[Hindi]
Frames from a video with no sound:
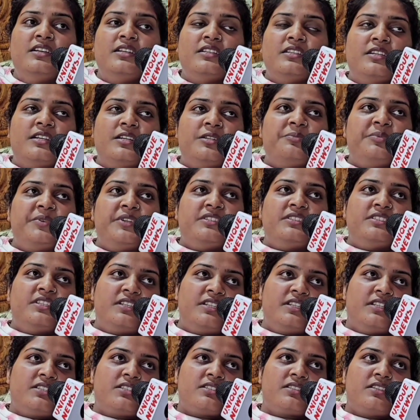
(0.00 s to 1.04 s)
घर पे इतना
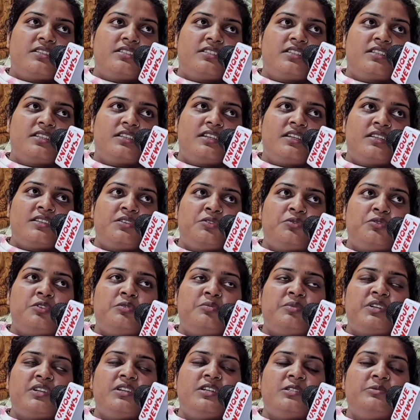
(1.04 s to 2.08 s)
रेस्ट करने का क्योंकि
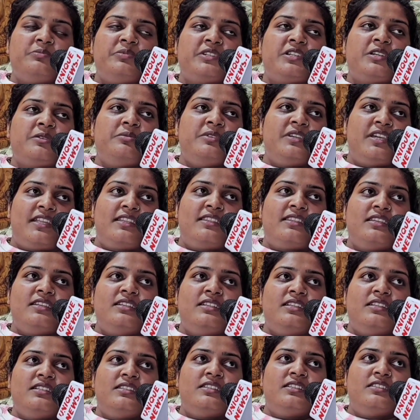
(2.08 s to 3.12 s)
मैं घर पे कभी आती ही
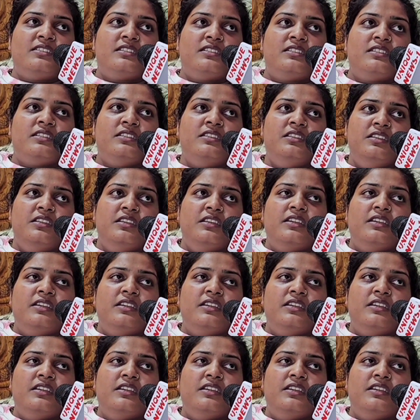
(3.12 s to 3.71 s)
नहीं थी जल्दी